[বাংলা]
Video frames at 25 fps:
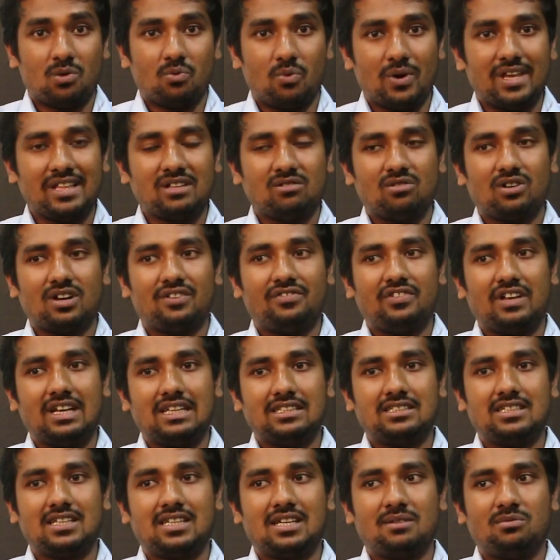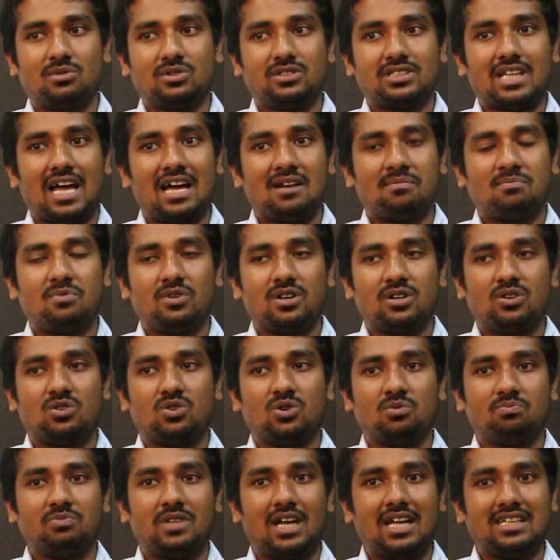উইন করে ফেলেছি এবং তারপরে
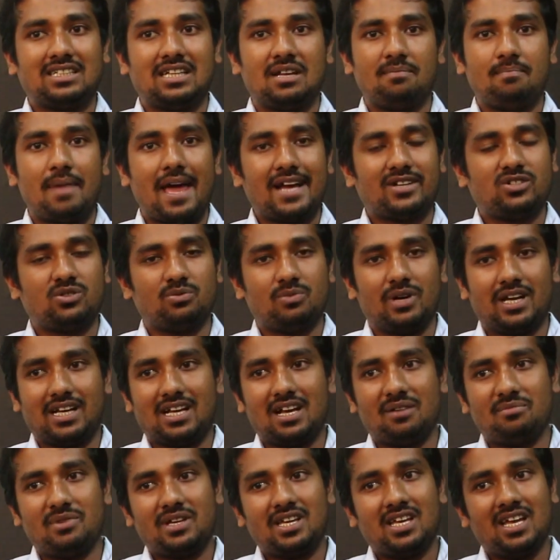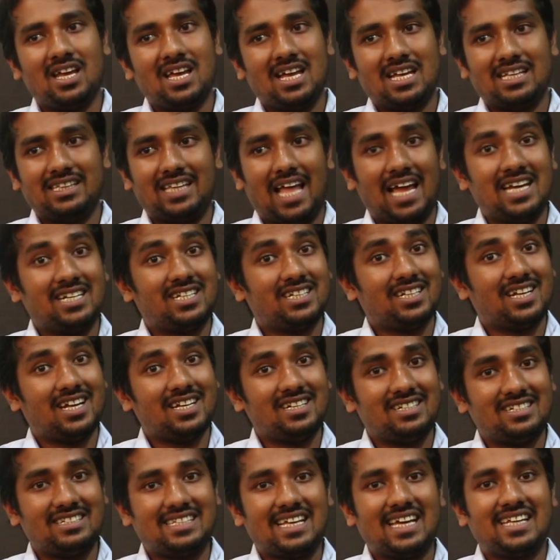খুব তাড়াতাড়ি ব্যাক টু ব্যাক আমি নাইনটি
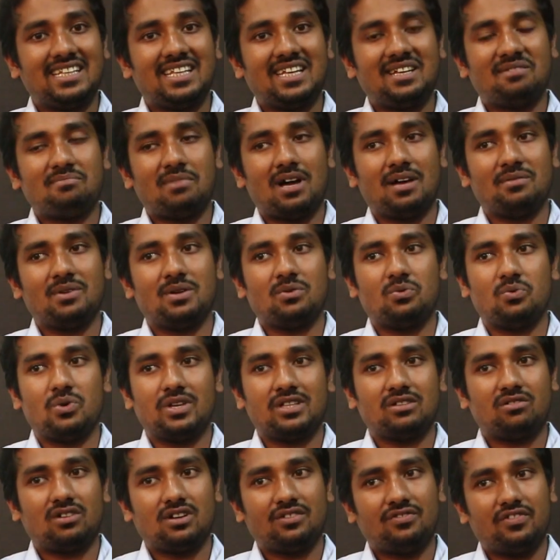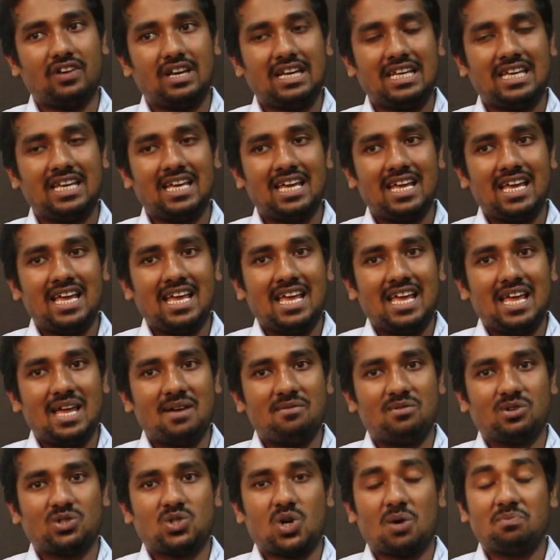নাইন ডিজাইনে আমি উইন করে ফেলি
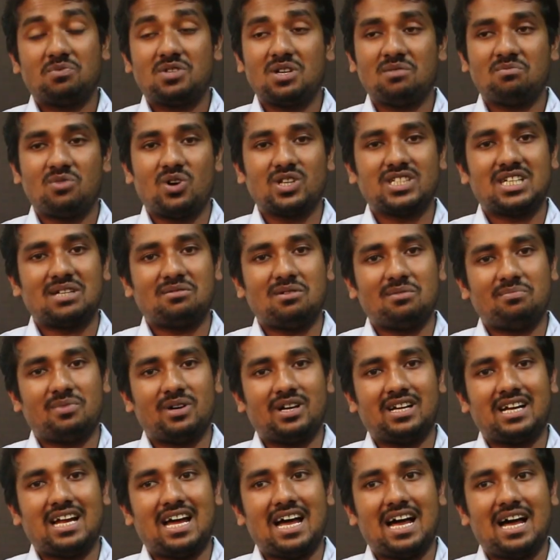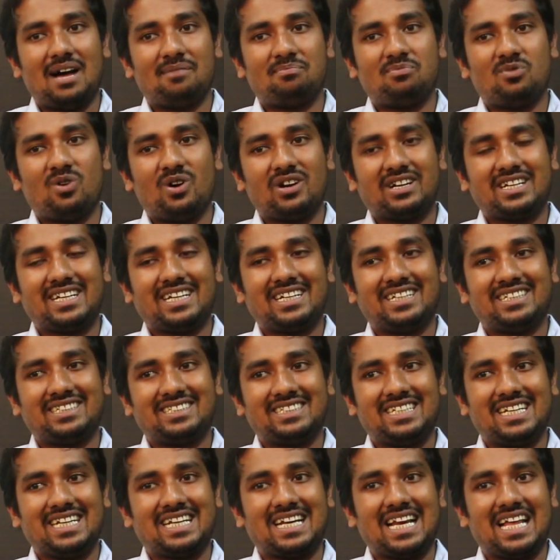এবং সবচেয়ে মজার ব্যাপার আপওয়ার্কের
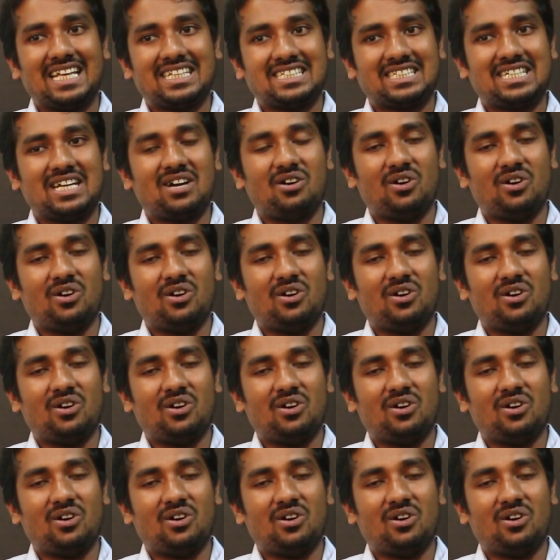যে ক্লাসটা